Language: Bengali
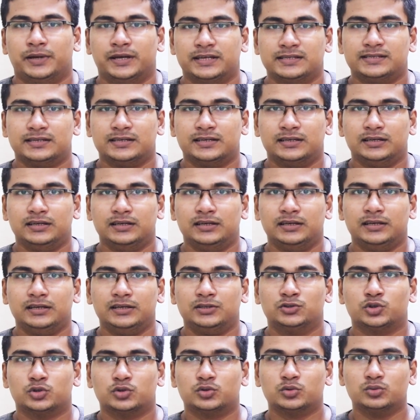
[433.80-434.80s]
বেসিক্যালি
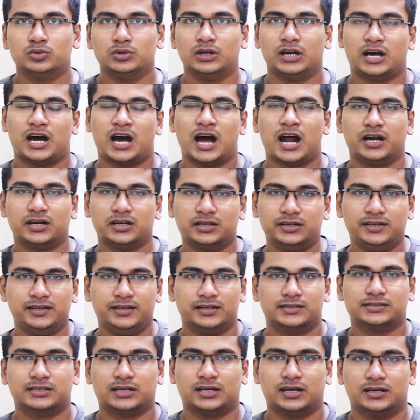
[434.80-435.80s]
যতগুলো
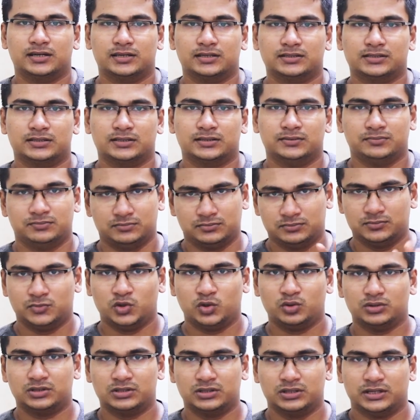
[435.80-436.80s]
আরটিএক্স কার্ড আছে
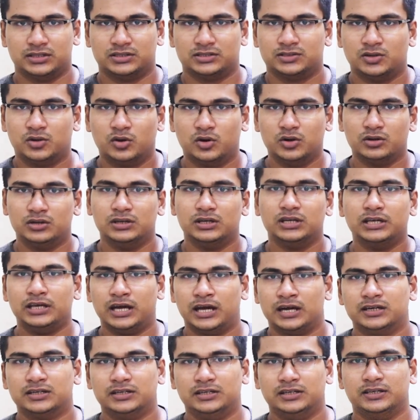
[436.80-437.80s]
নোট দ্যাট অনলি
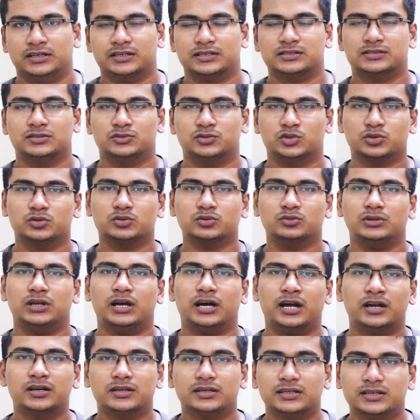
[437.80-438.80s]
আরটিএক্স যতগুলো
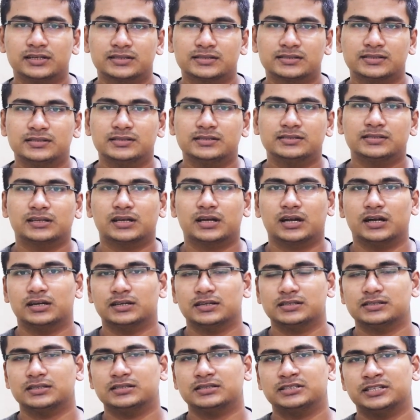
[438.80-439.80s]
আরটিএক্স সিরিজের
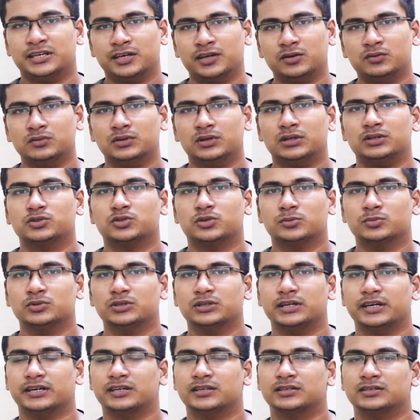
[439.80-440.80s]
কার্ড আছে সেগুলোর
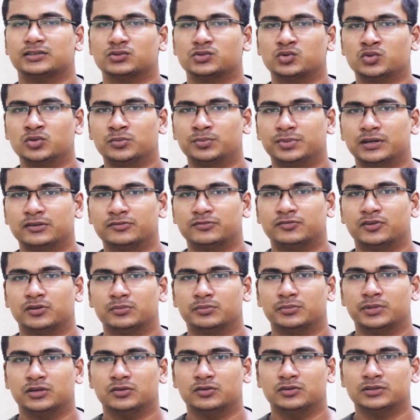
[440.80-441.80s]
সবগুলোর এক একটা সুপার
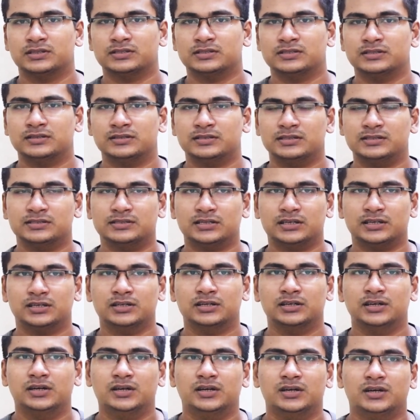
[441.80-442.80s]
ফর্ম বের হইতেছে দিজ আর
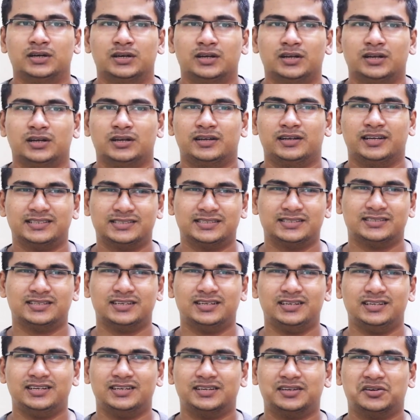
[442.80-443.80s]

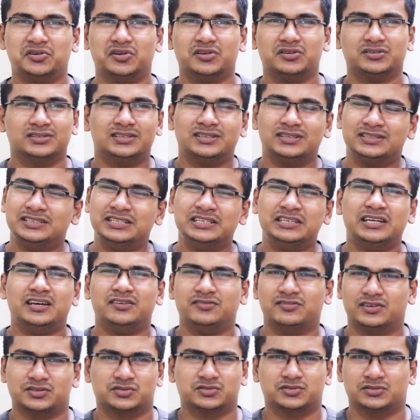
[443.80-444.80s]
নেসেসারিলি কল্ড দ্য
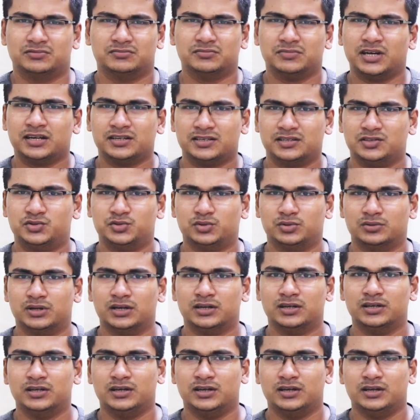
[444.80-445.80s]
টিআই ভার্সন আর কিছু
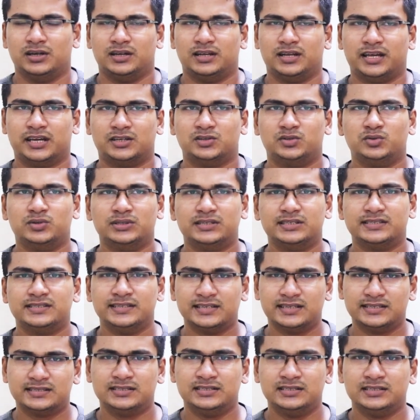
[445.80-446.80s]
না লাইক টোয়েন্টি
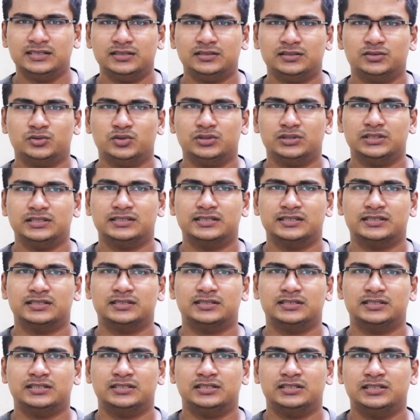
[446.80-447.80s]
সিক্সটি টোয়েন্টি
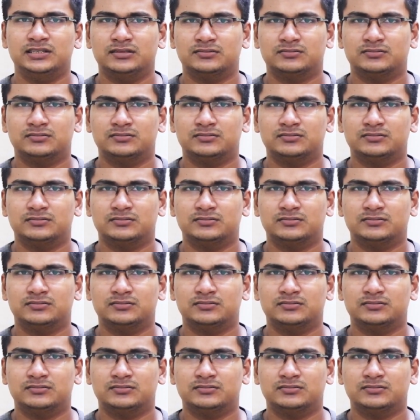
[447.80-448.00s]
সিক্সটি